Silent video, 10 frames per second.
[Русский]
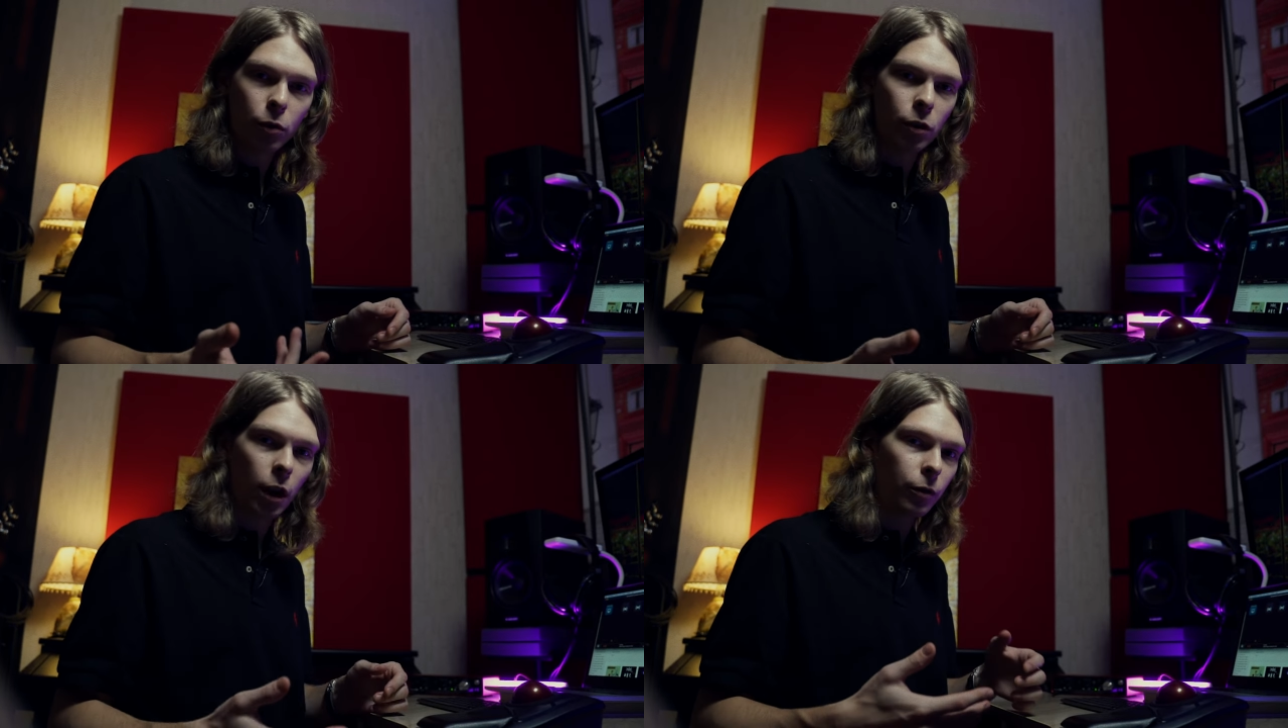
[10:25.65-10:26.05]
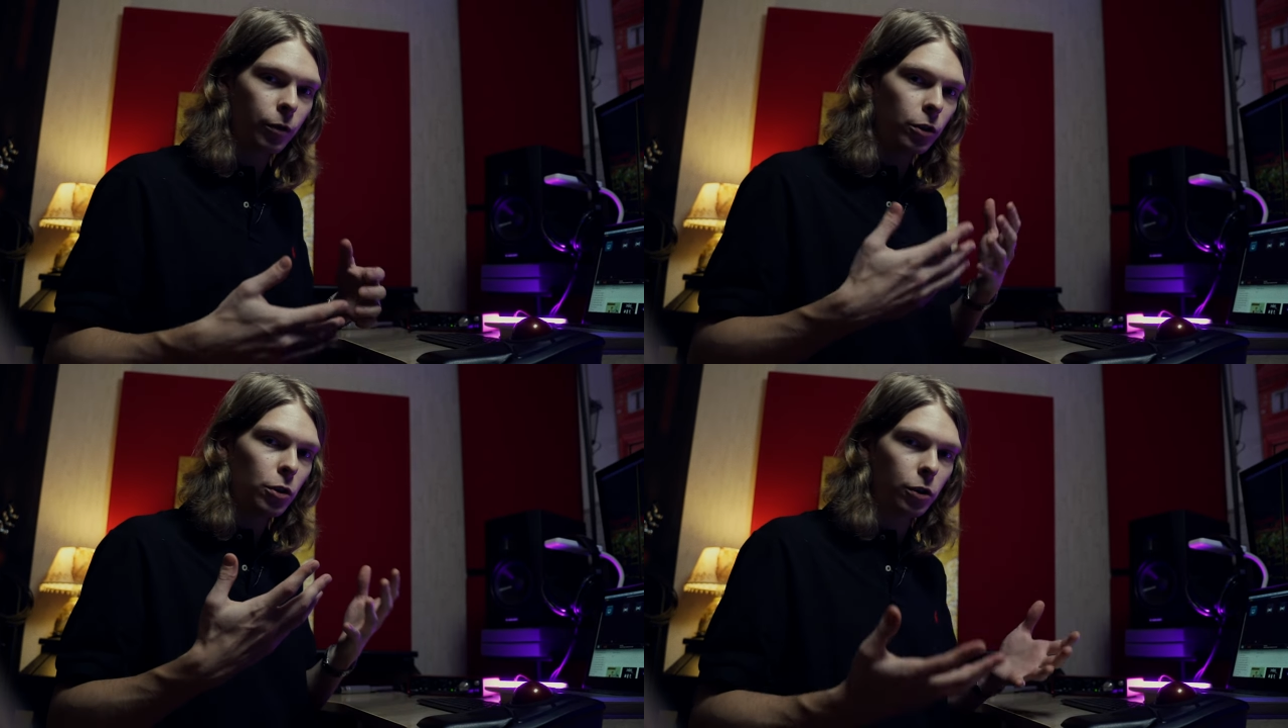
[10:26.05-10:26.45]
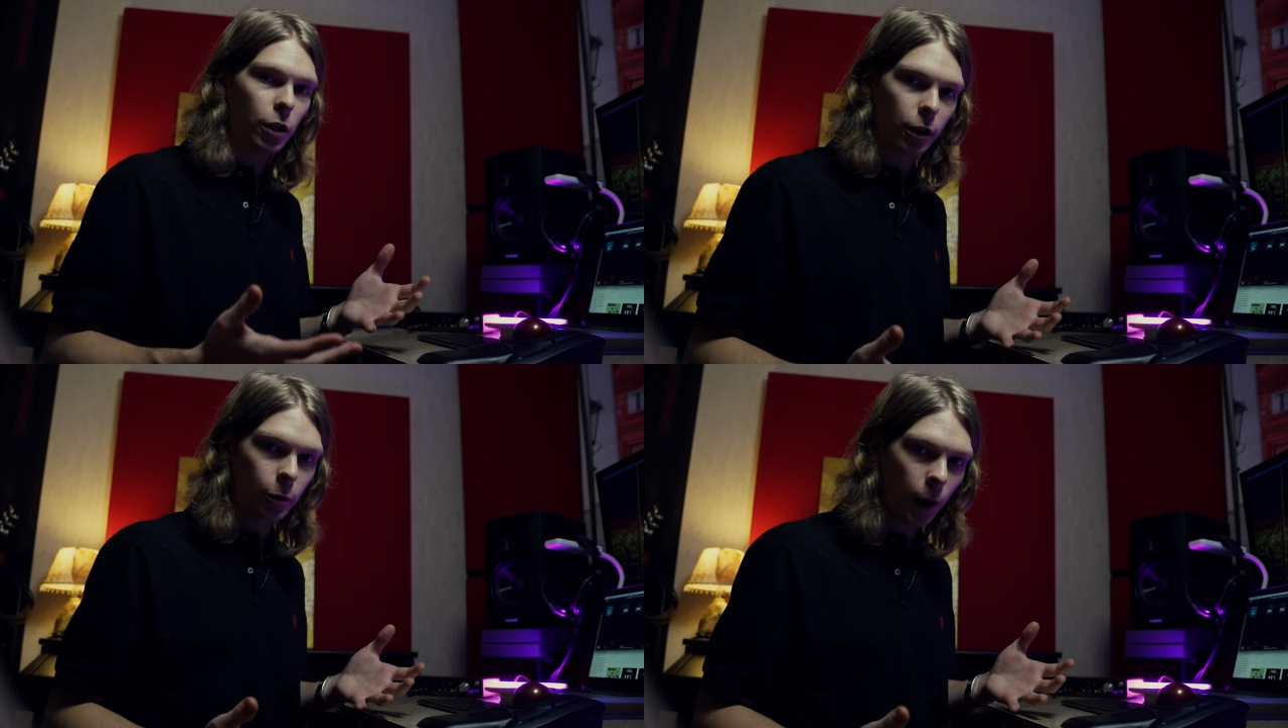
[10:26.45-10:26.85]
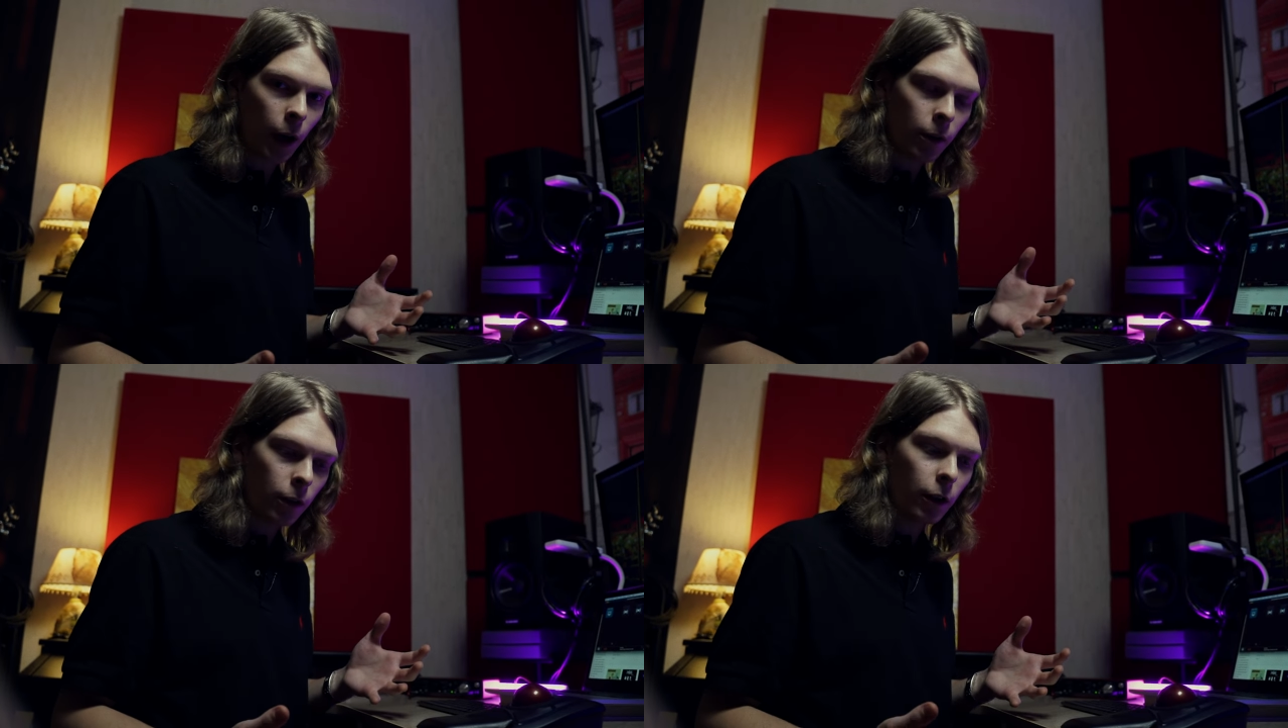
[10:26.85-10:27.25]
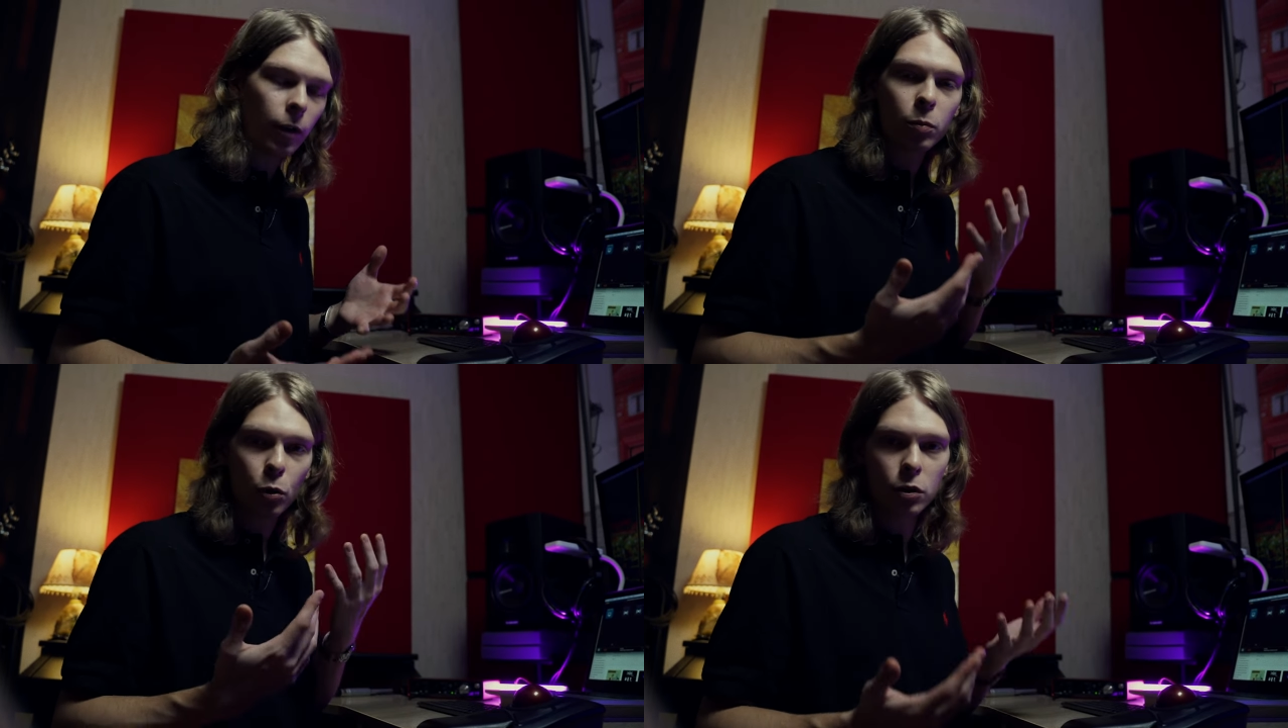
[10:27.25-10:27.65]
то есть как физически их исправить, и
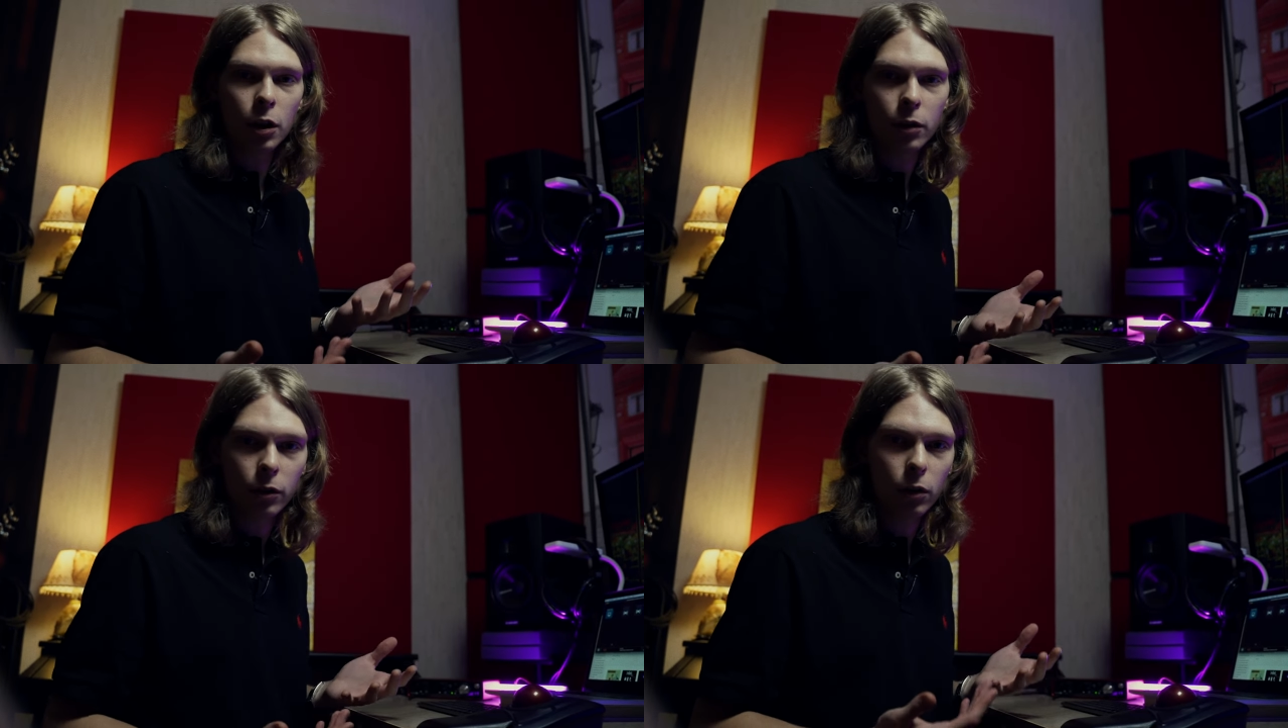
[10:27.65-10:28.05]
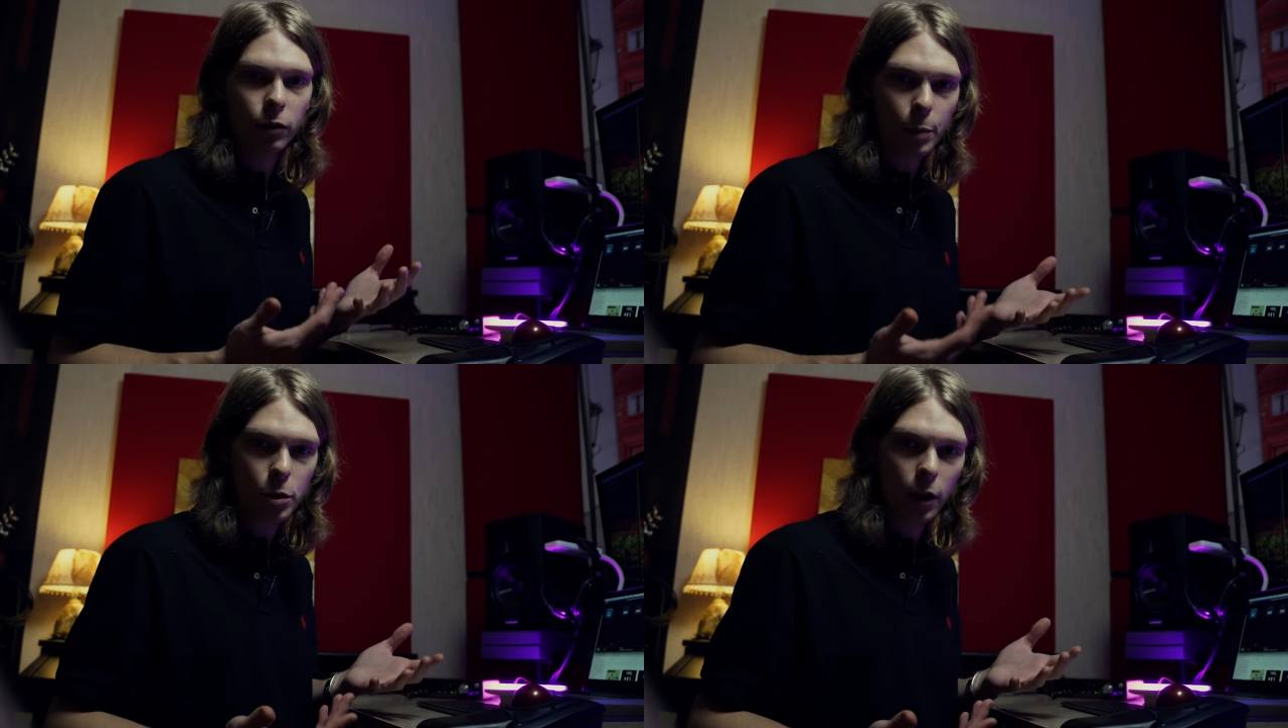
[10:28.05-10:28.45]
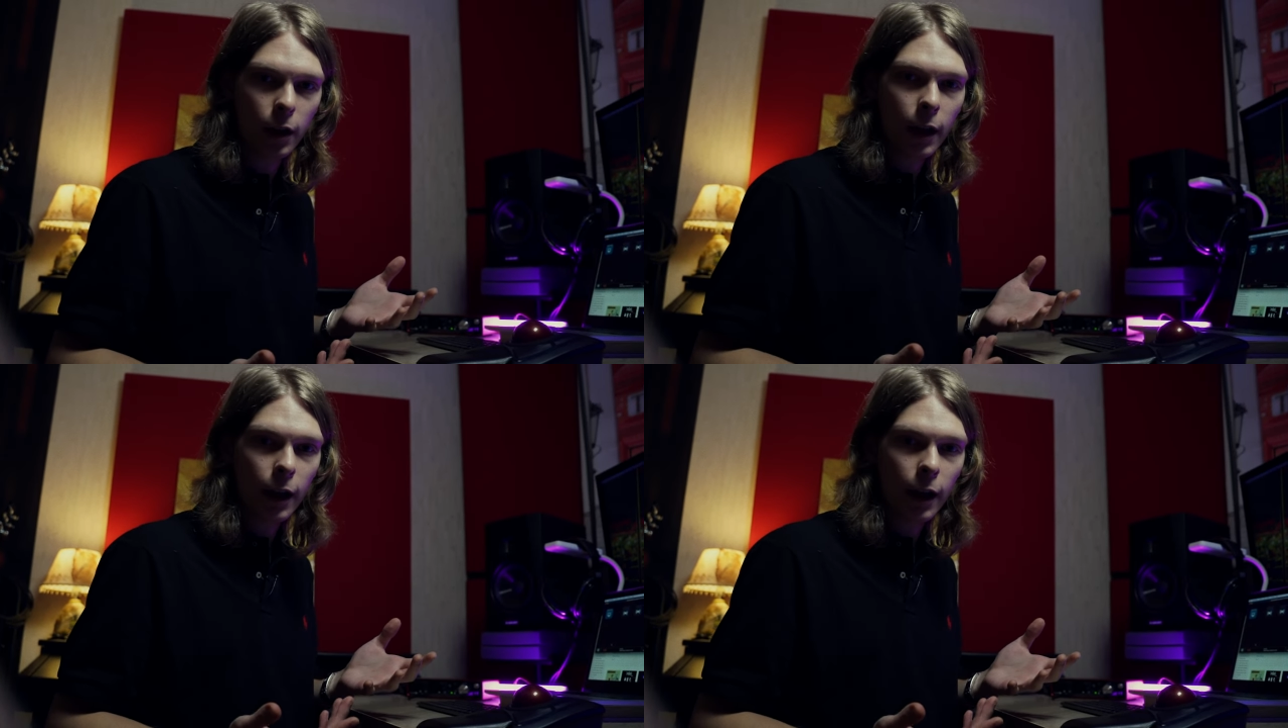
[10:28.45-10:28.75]
возможно ли это сделать вообще.